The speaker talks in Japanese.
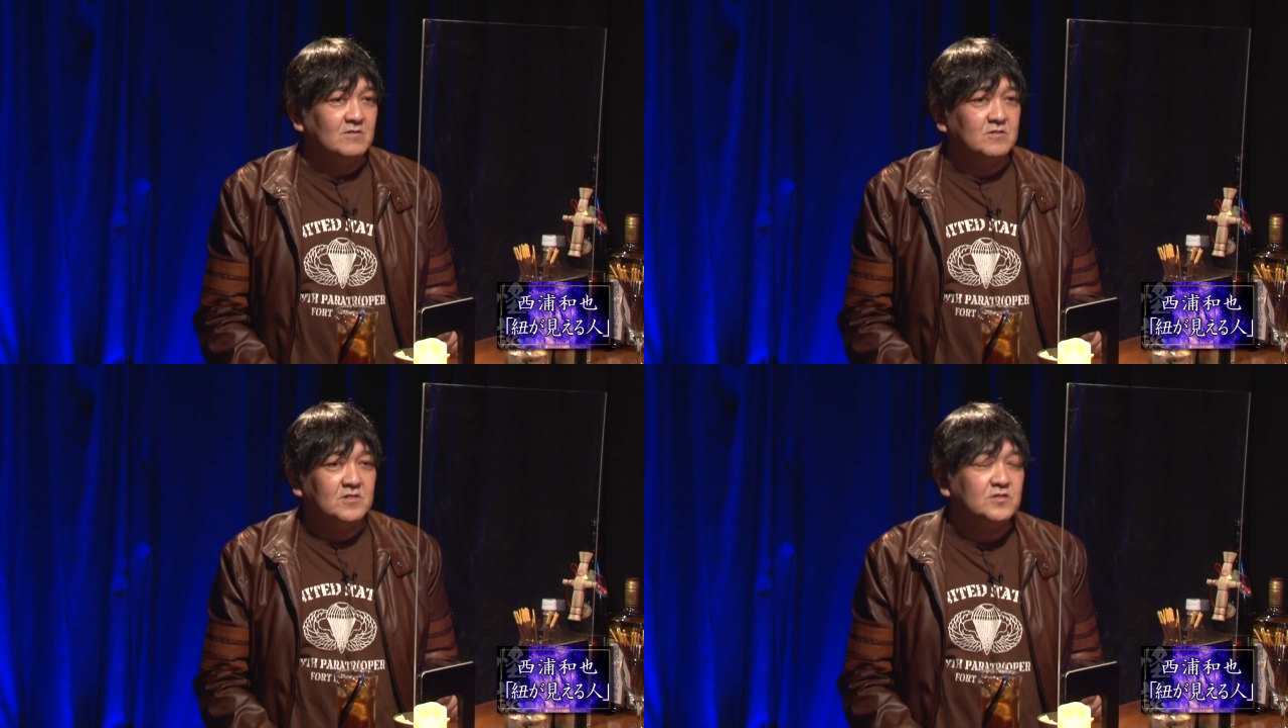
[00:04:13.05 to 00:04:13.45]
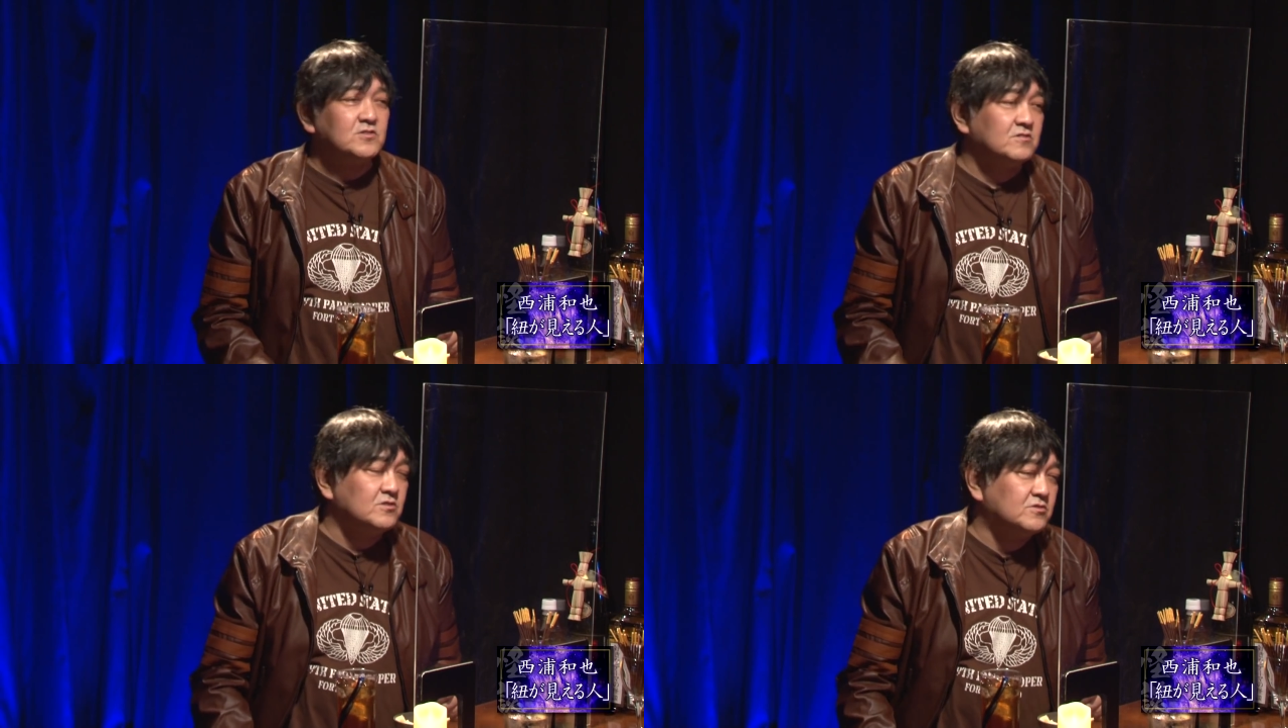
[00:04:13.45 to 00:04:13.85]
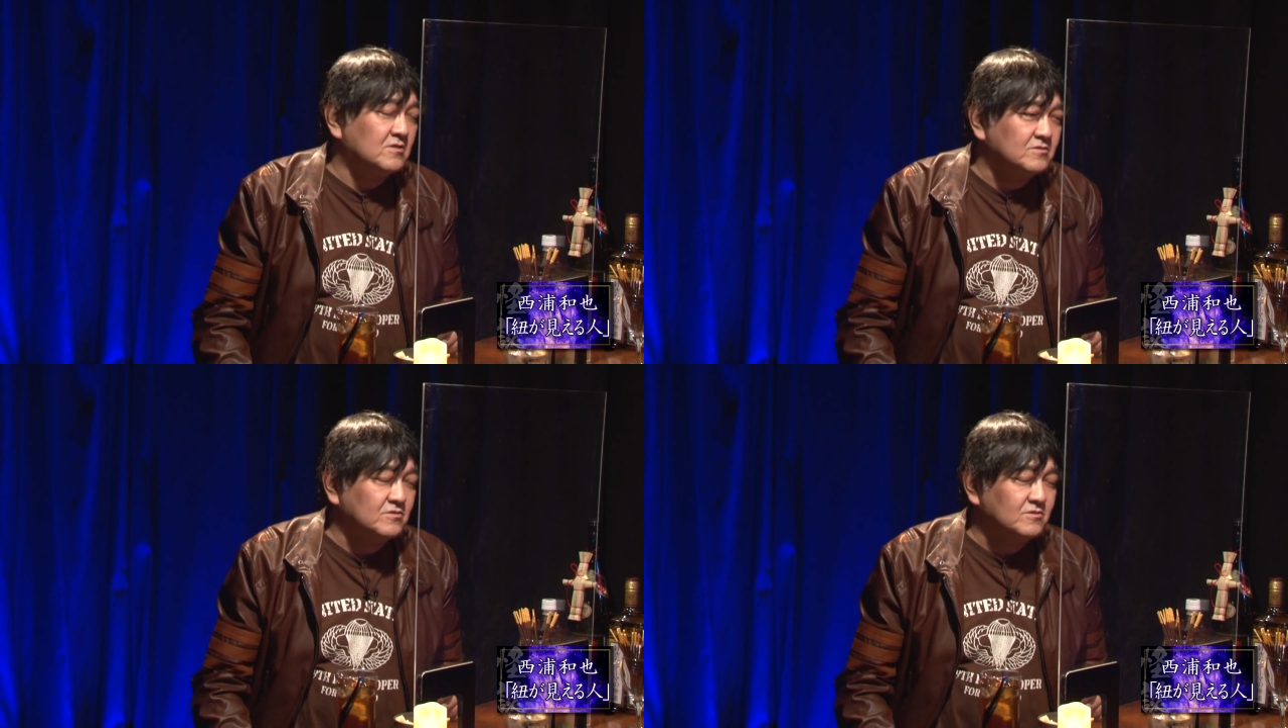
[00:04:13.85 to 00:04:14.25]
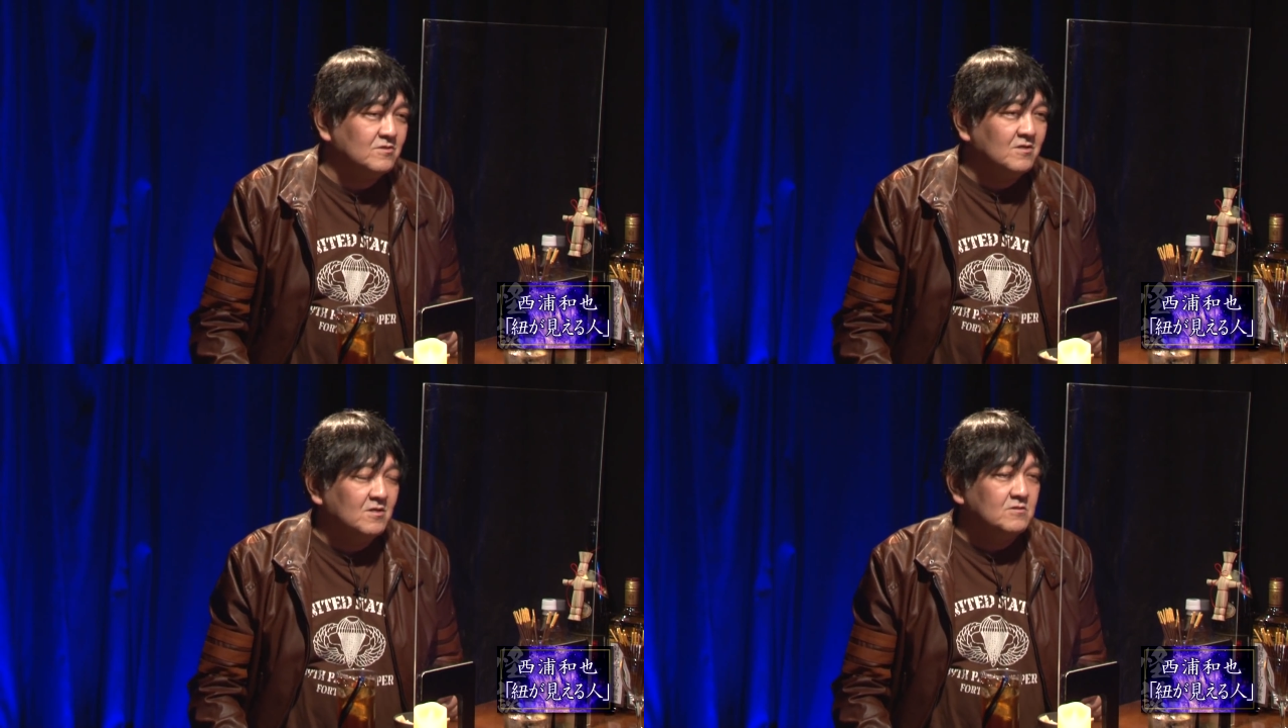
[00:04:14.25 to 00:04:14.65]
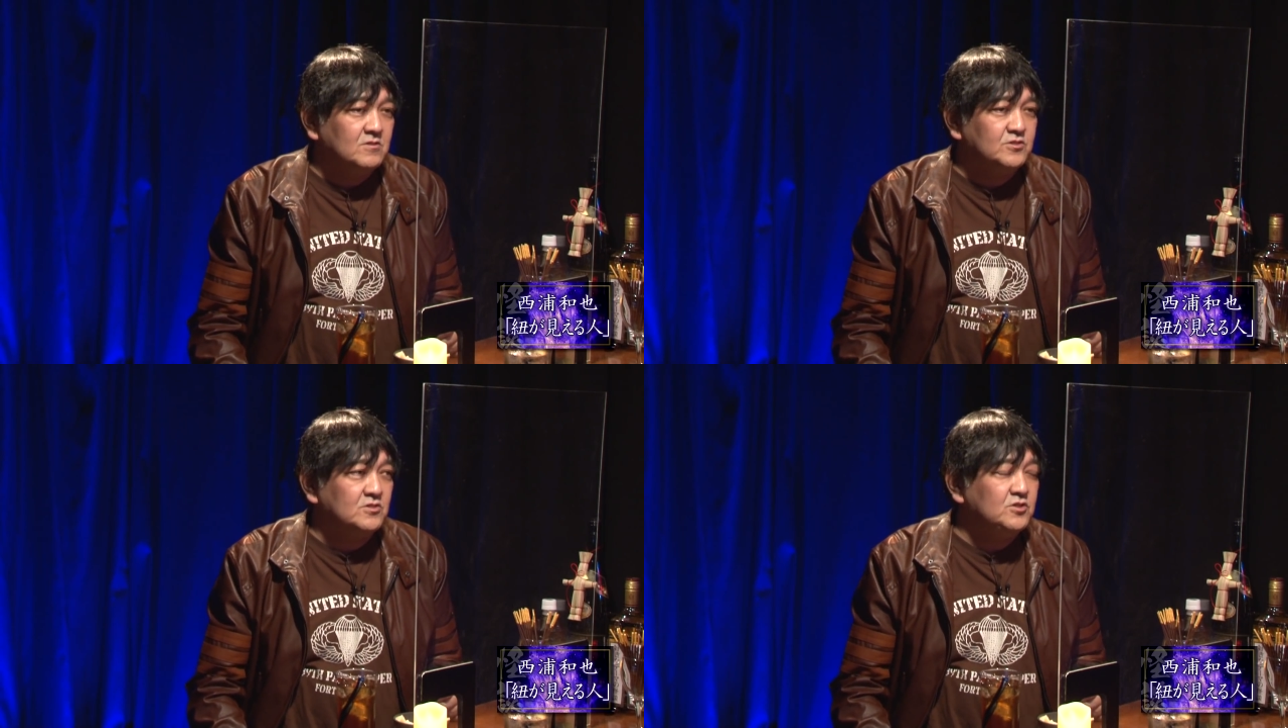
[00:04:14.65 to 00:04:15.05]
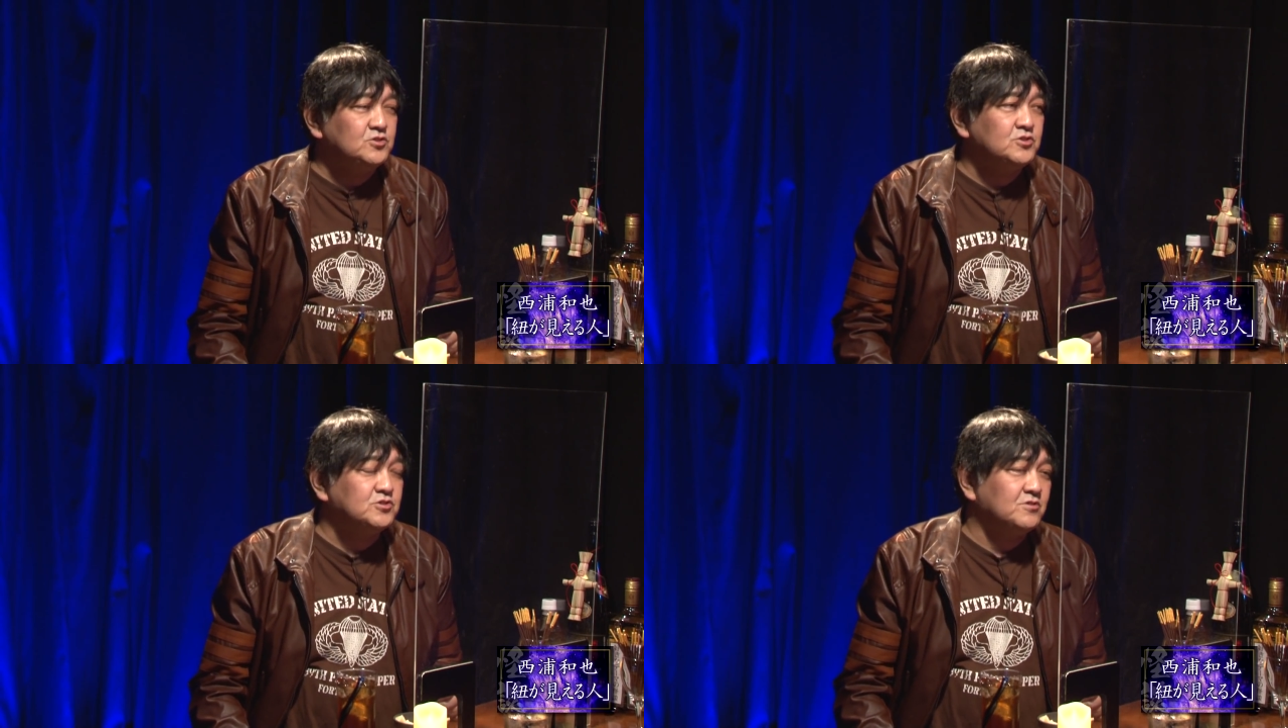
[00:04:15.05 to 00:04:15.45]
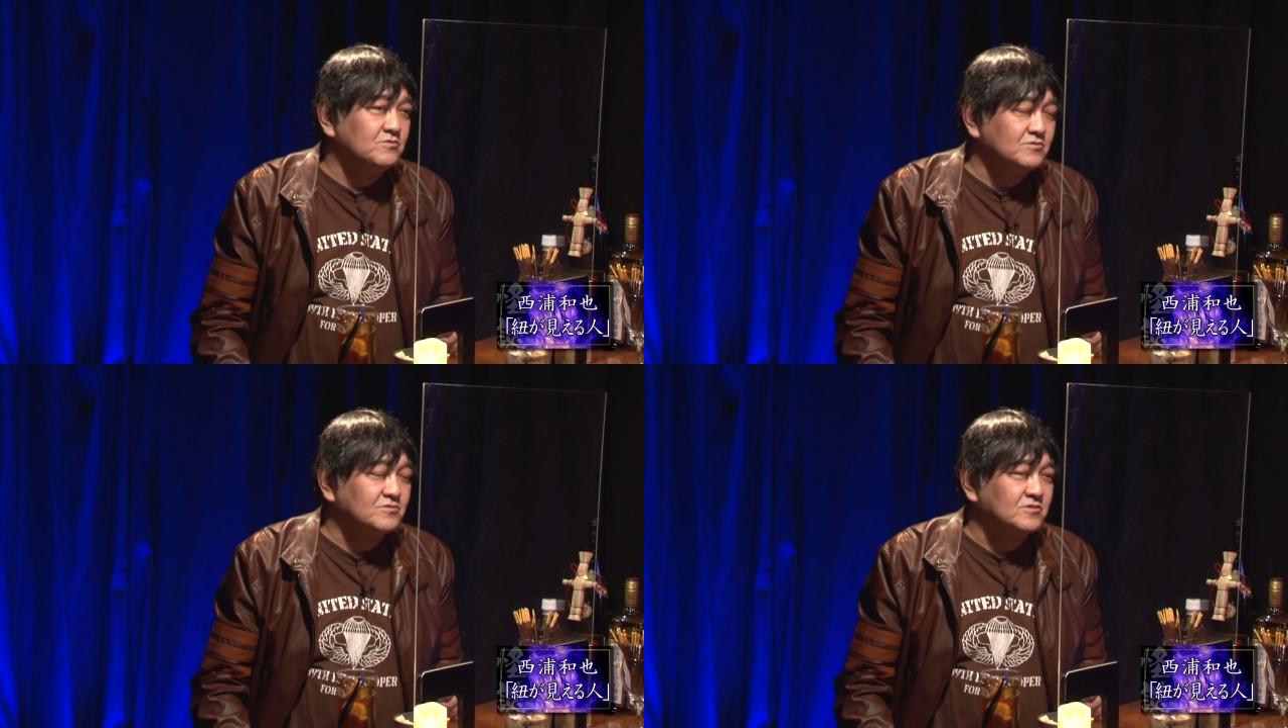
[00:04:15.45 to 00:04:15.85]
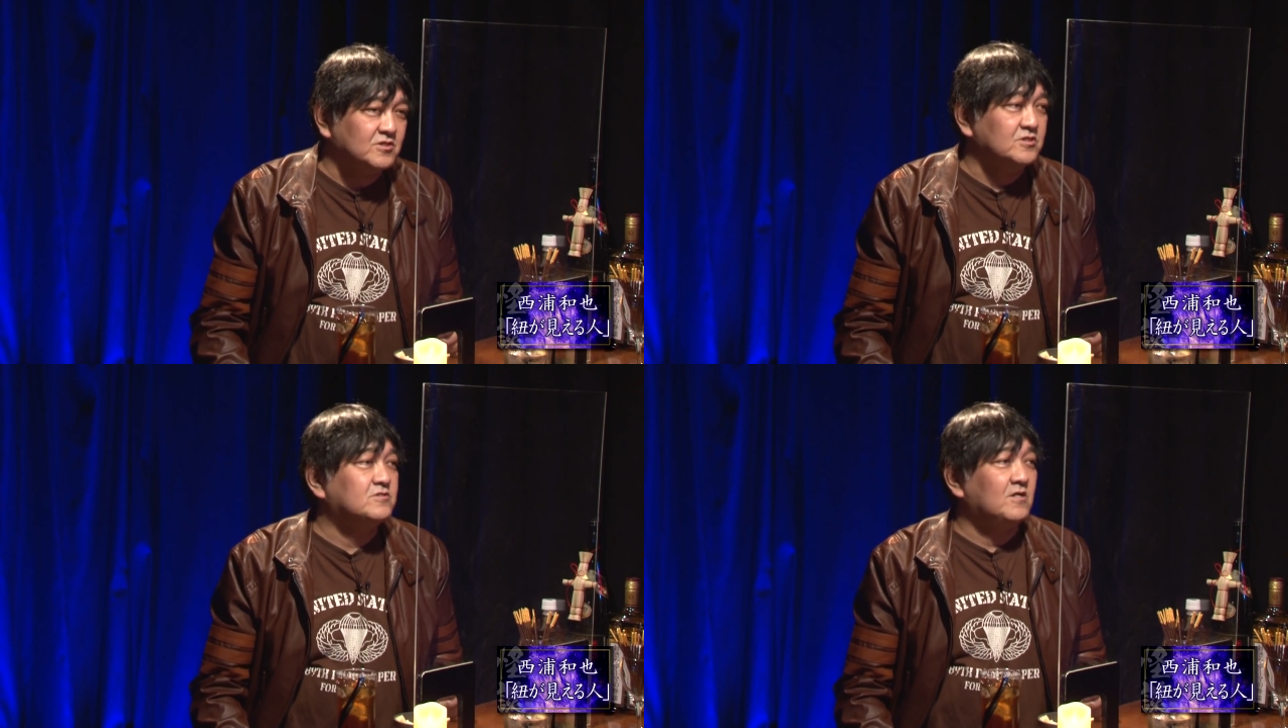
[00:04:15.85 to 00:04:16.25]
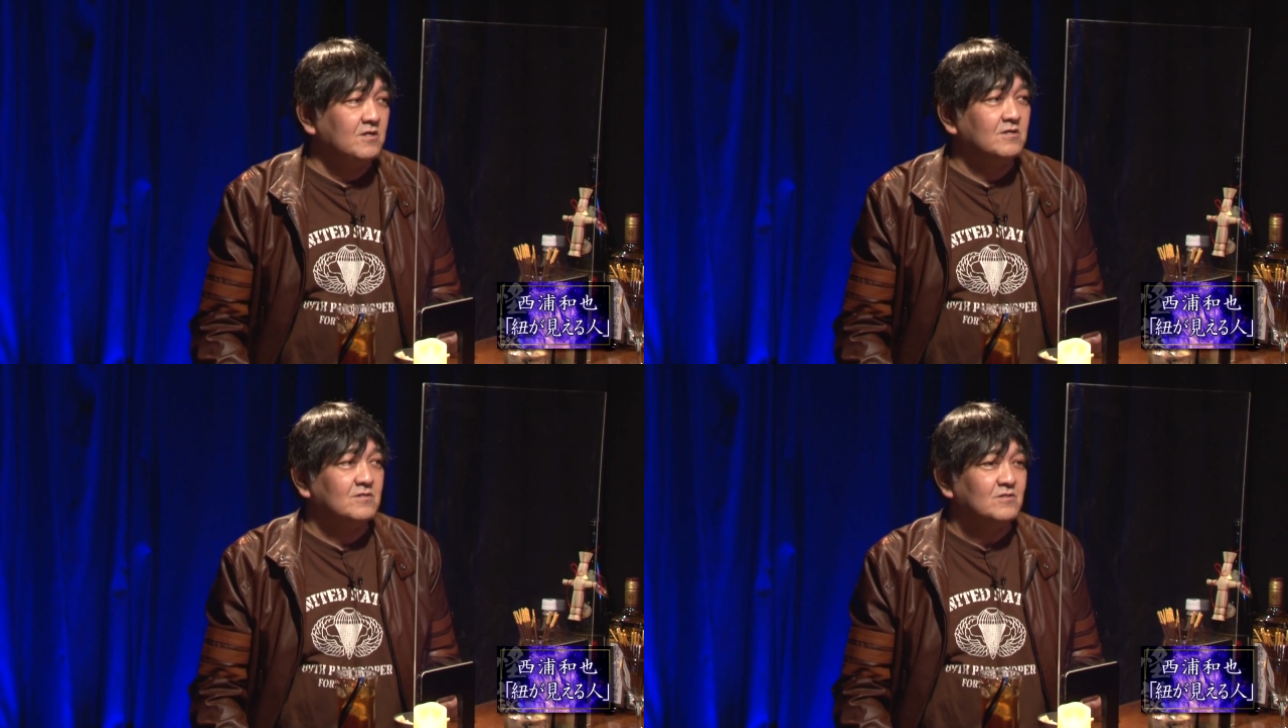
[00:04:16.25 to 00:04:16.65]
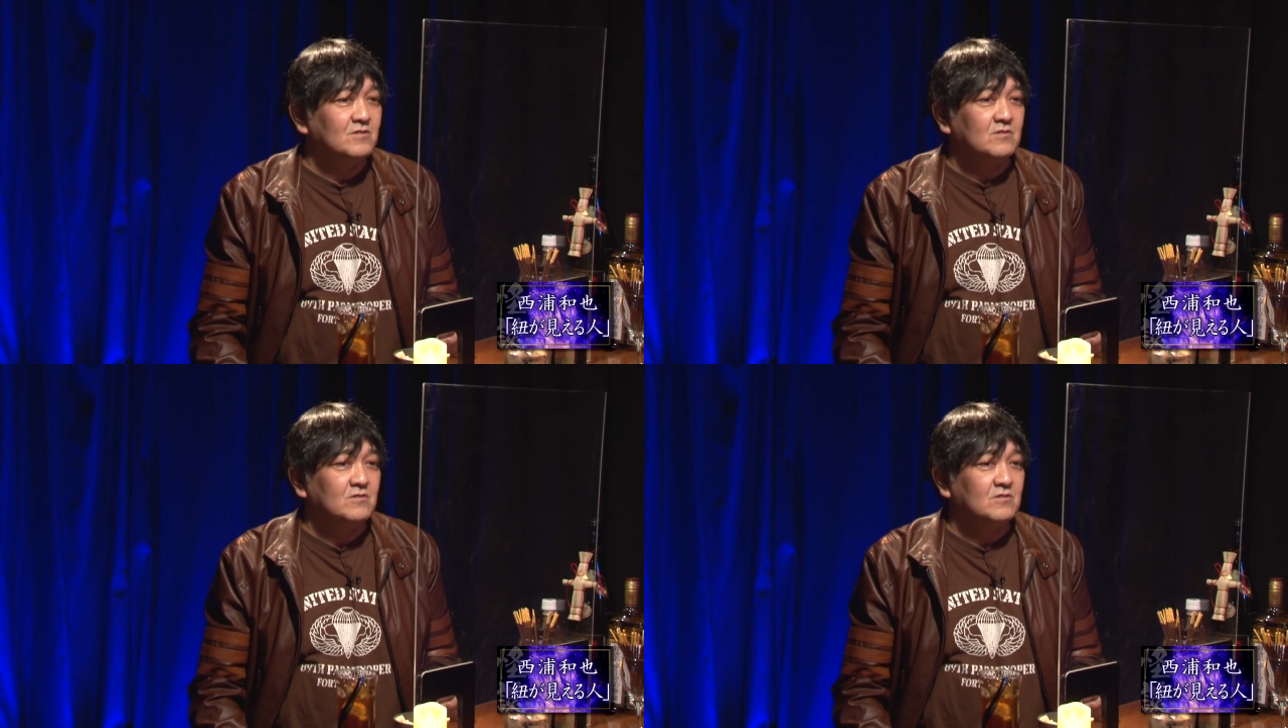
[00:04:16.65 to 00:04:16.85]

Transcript: で姉ちゃん妊娠してるって聞いたら「